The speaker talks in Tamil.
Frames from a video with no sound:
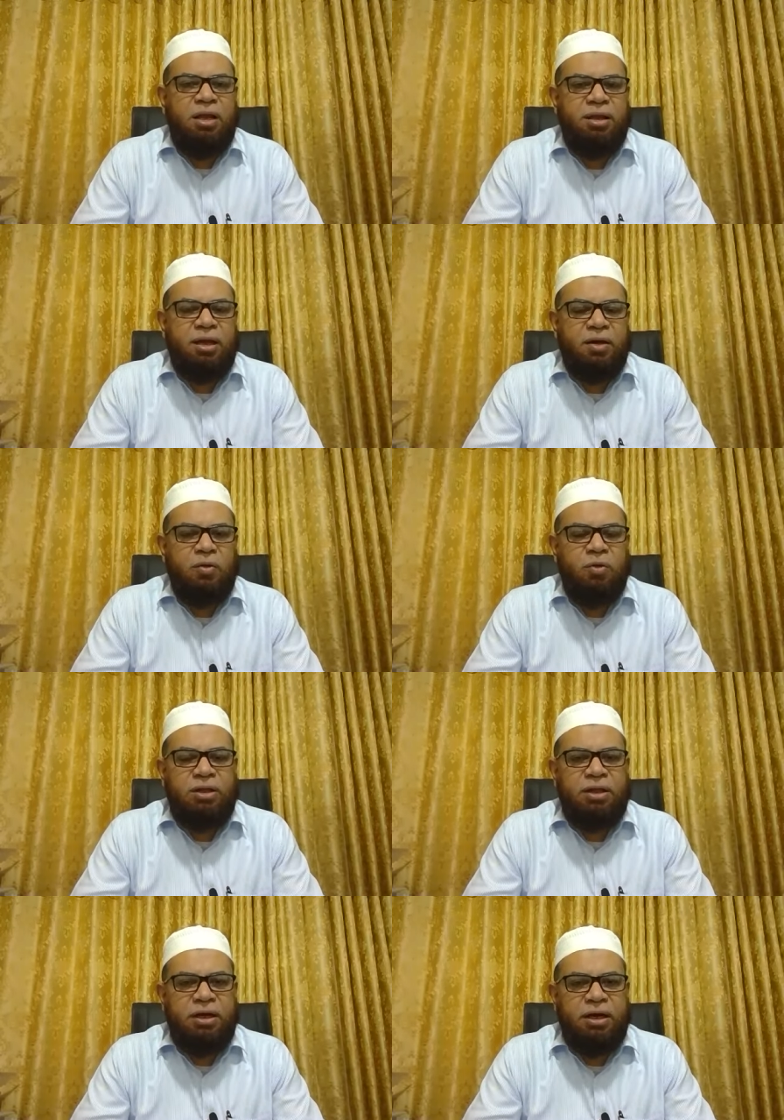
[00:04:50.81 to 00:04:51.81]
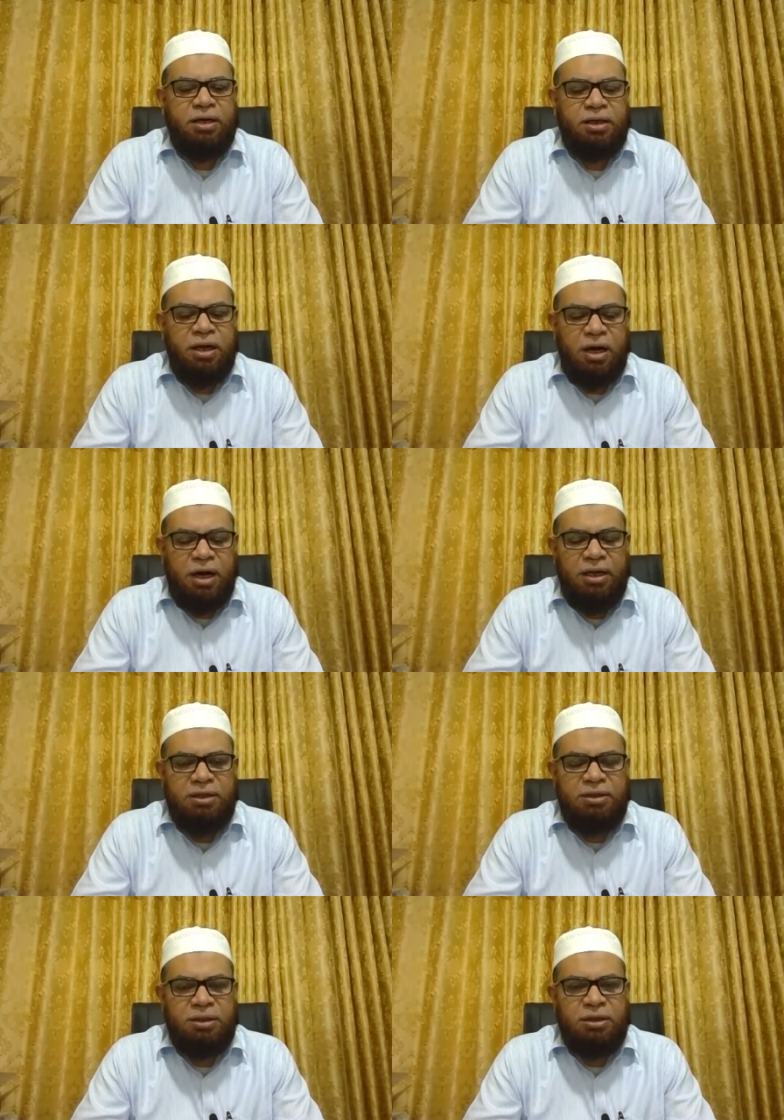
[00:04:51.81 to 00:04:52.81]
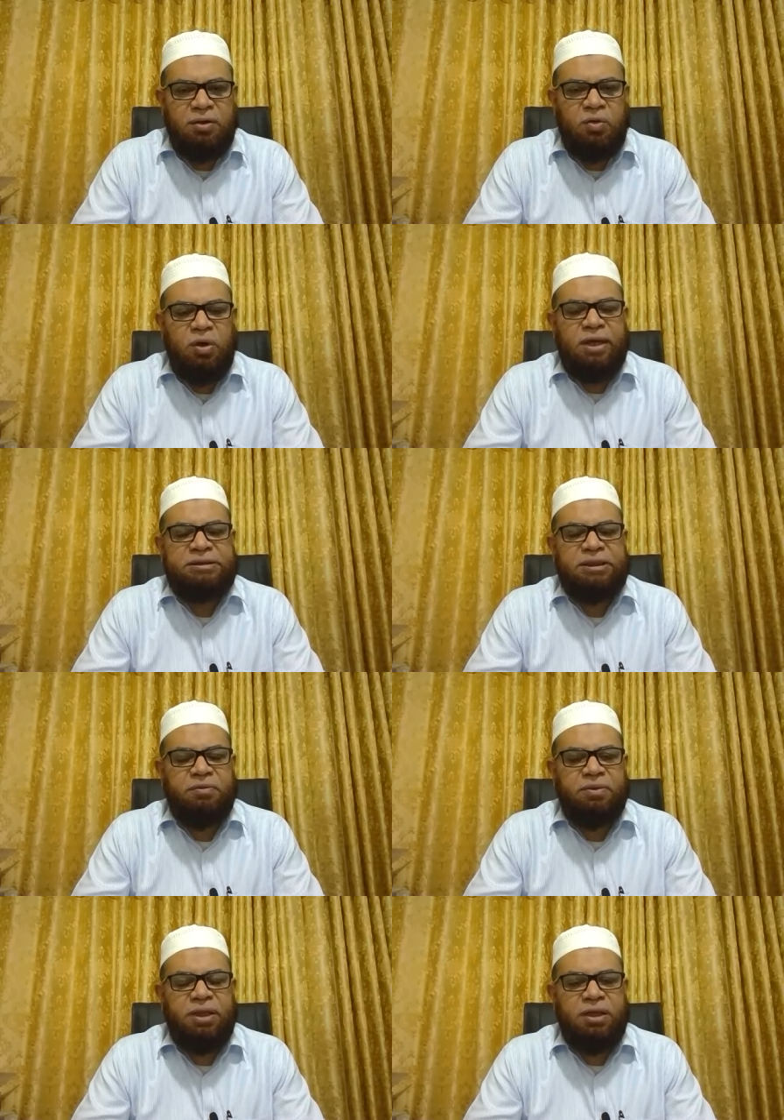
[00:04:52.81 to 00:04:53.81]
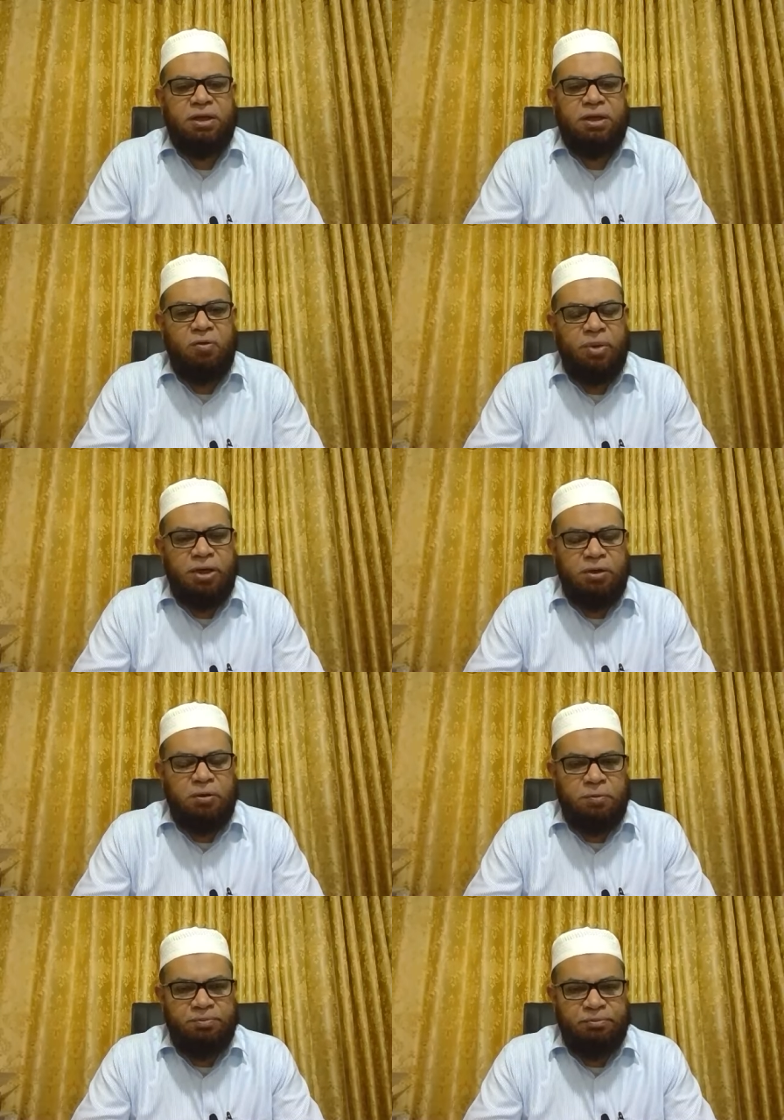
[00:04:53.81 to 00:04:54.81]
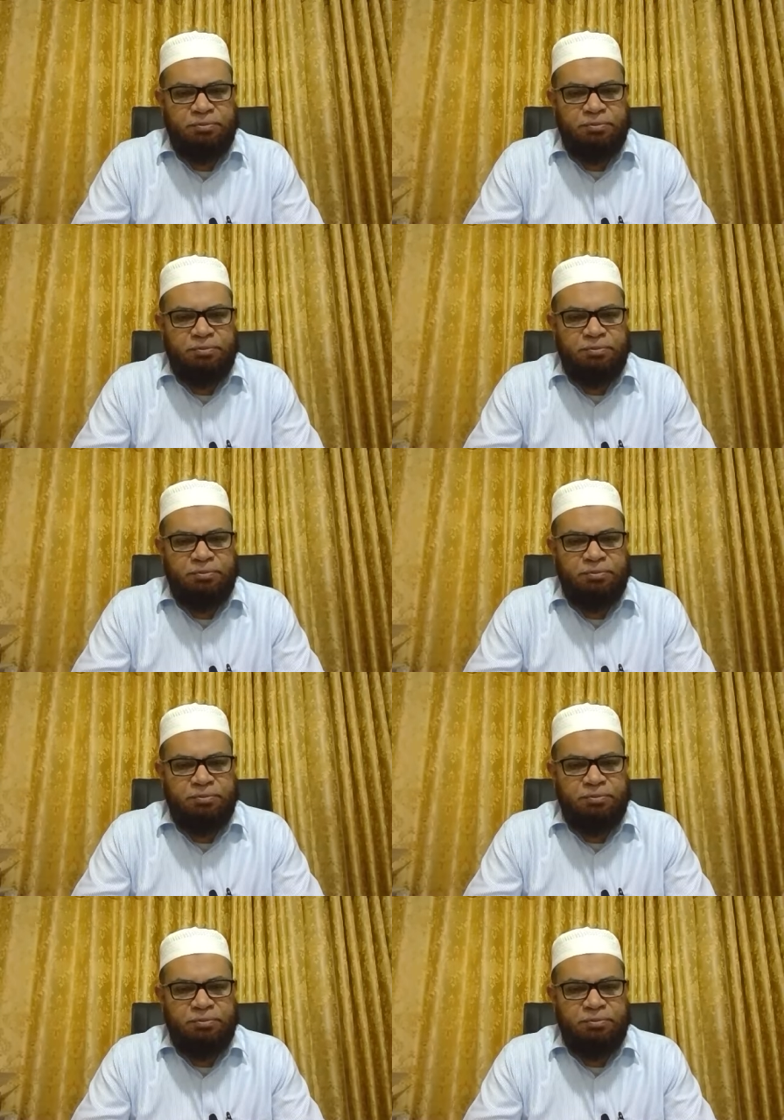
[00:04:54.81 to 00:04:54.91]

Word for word: அந்த குழந்தைகளை அழித்து கொலை செய்வதை நாம் பார்க்கிறோம்